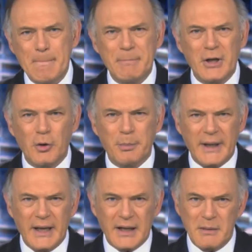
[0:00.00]

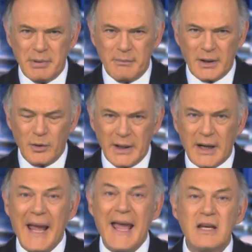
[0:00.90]
piropeara en primer
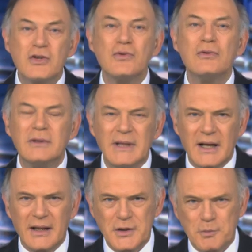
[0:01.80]
lugar e
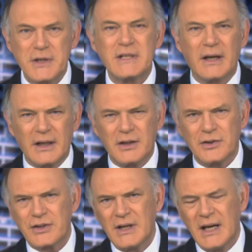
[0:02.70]
insultara después a
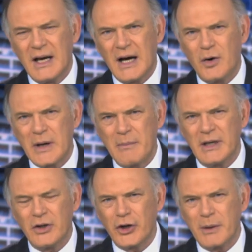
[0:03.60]
gritos a una
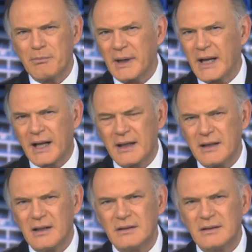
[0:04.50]
menor en plena calle.